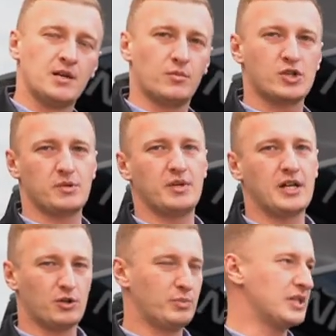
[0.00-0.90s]
Можно менять
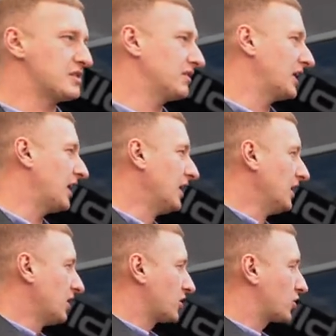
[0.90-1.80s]
любые цвета.
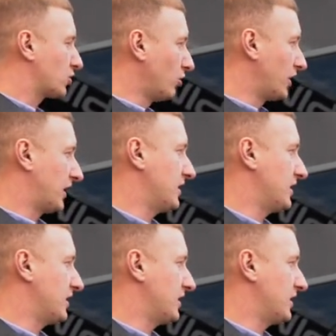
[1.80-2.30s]
Шторки